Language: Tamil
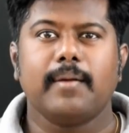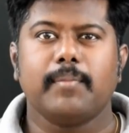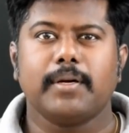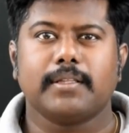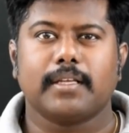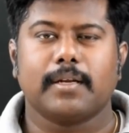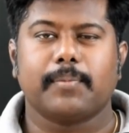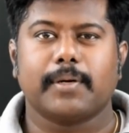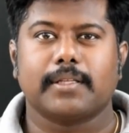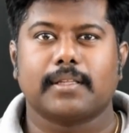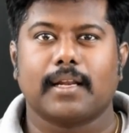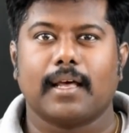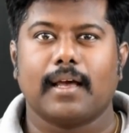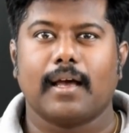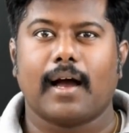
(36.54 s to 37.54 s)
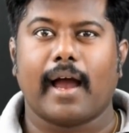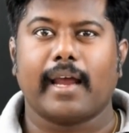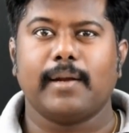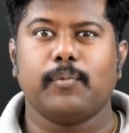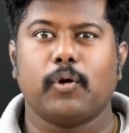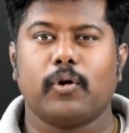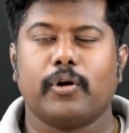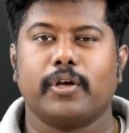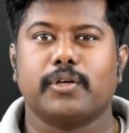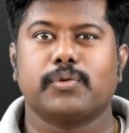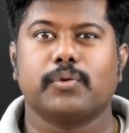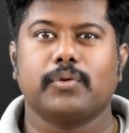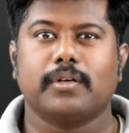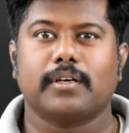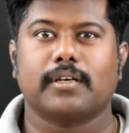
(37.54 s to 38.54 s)
அயன்மேன் திரைப்படத்தில் அயன்மேனோடைய
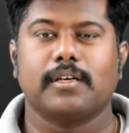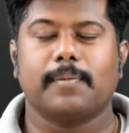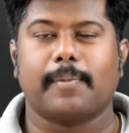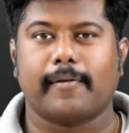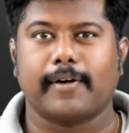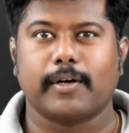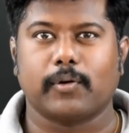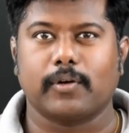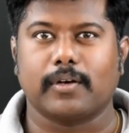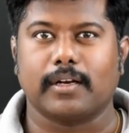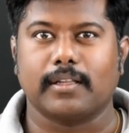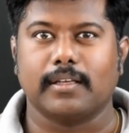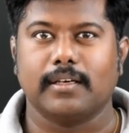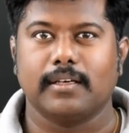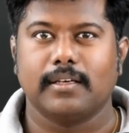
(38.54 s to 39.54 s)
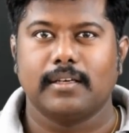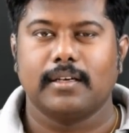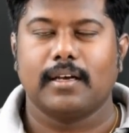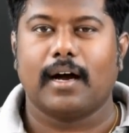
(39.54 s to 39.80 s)
சூட்டுக்கு பவர் கொடுக்கறது